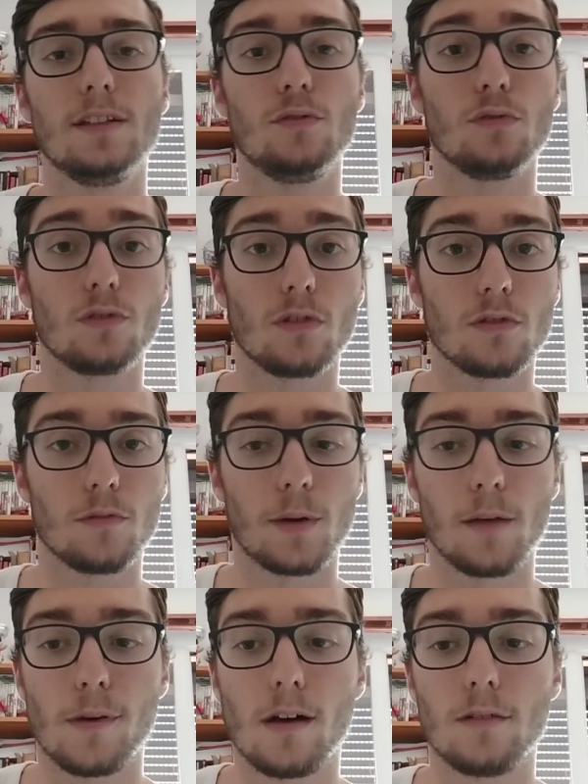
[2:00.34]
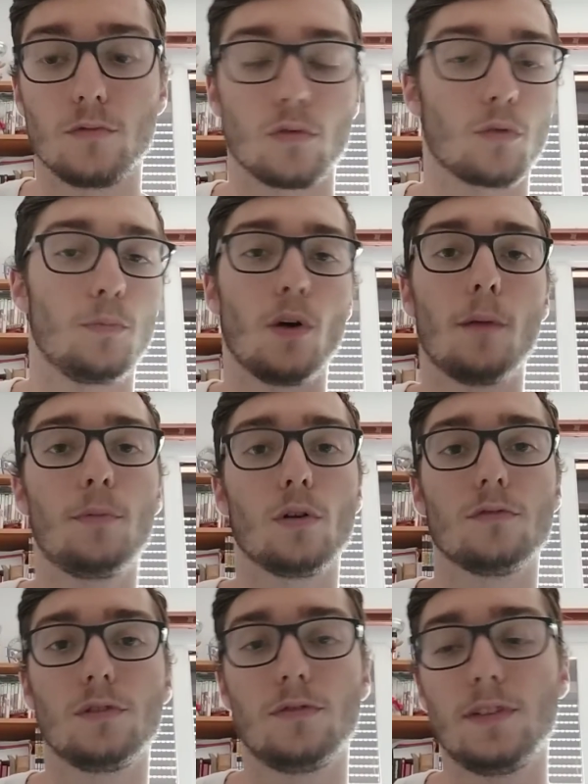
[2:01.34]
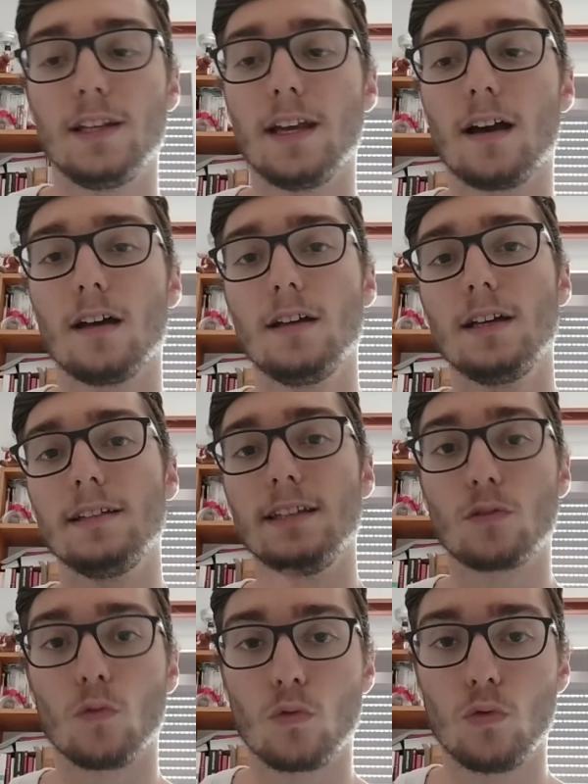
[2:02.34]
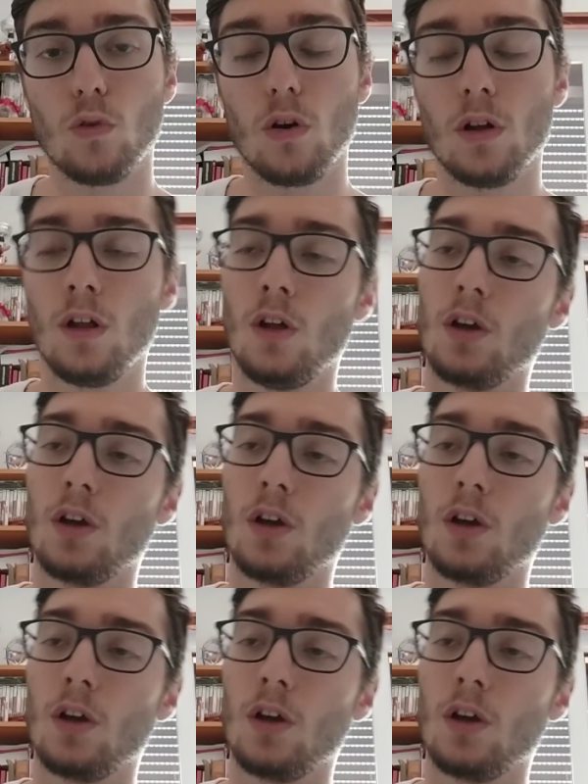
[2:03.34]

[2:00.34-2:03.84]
des deux ans de prépa, donc peu importe votre filière, des concours.